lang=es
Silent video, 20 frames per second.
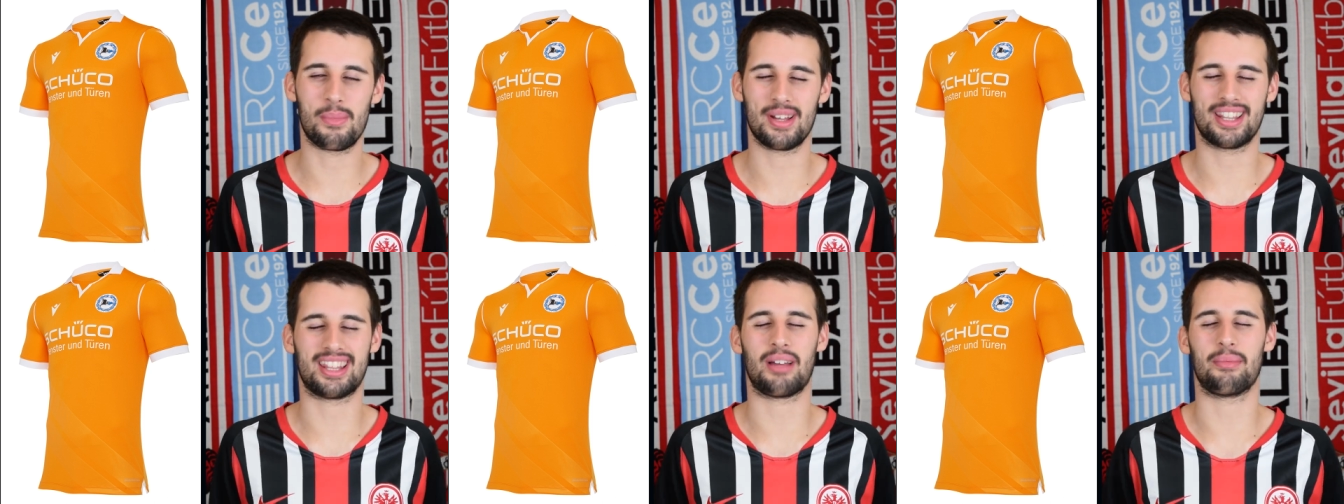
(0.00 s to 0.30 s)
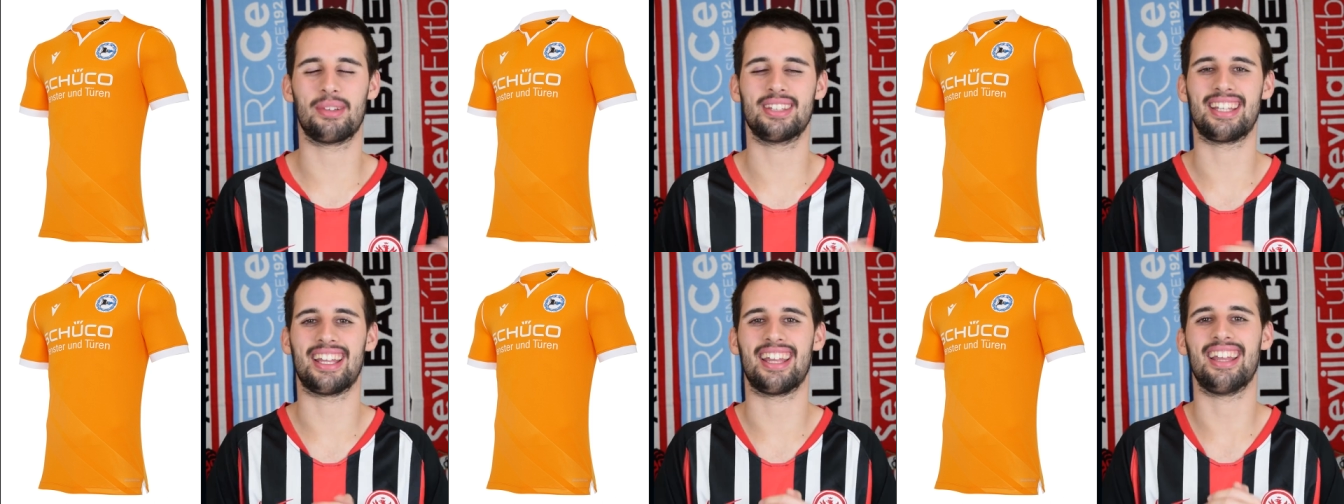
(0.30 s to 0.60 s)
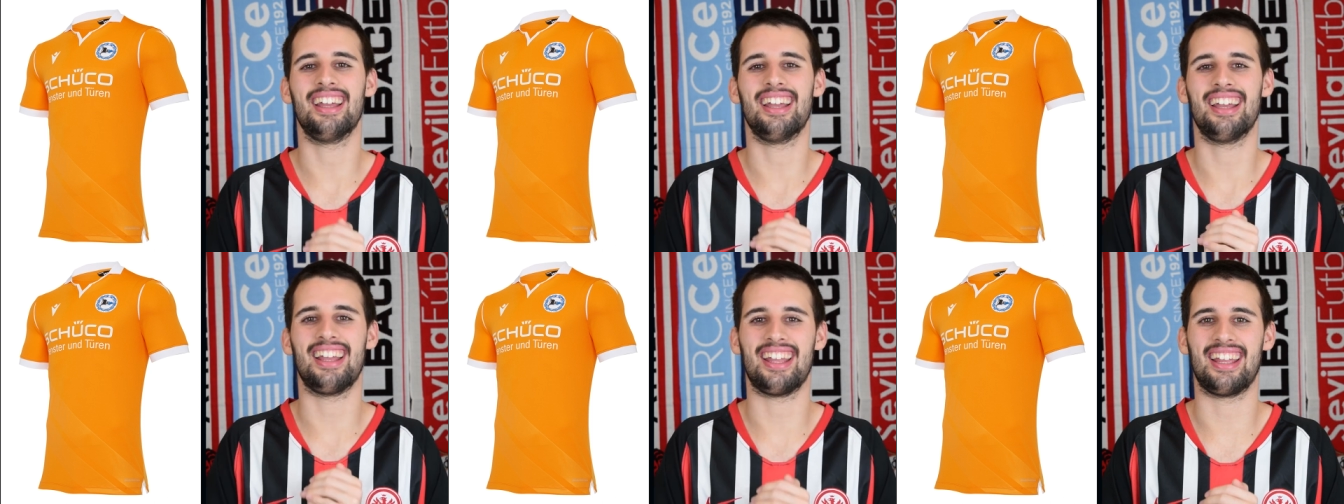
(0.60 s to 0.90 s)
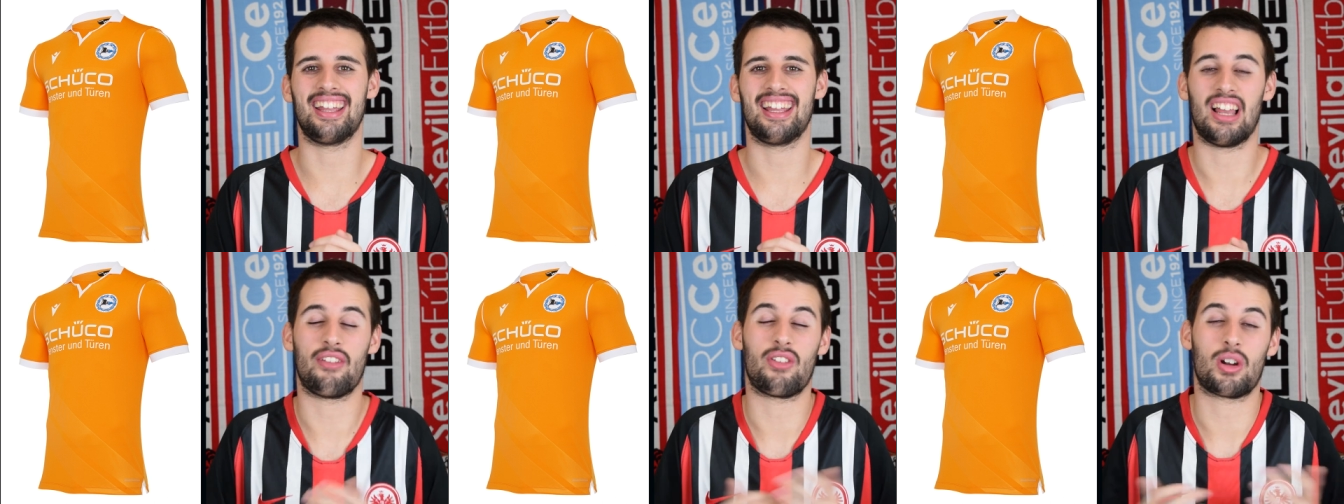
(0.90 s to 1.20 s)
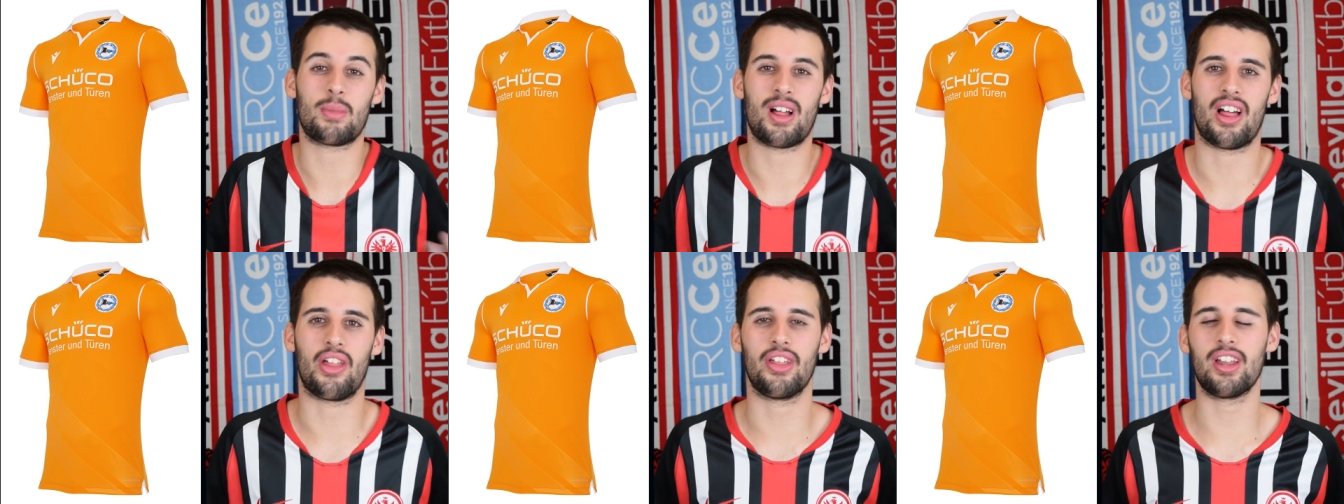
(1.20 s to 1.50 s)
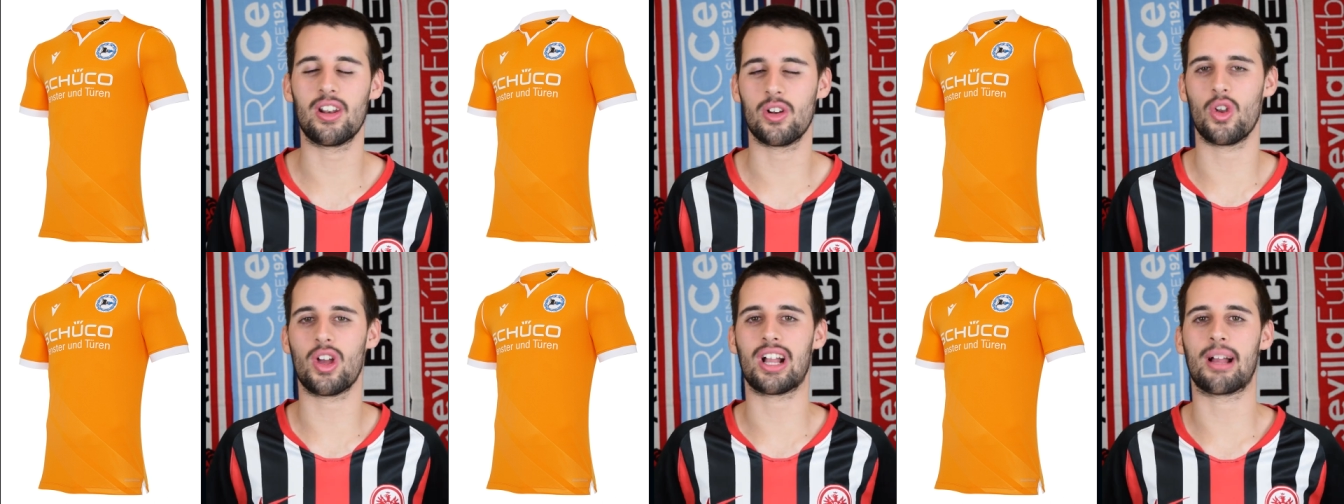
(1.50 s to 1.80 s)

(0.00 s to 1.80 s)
completamente eh, la forma de hacerlo, ¿no?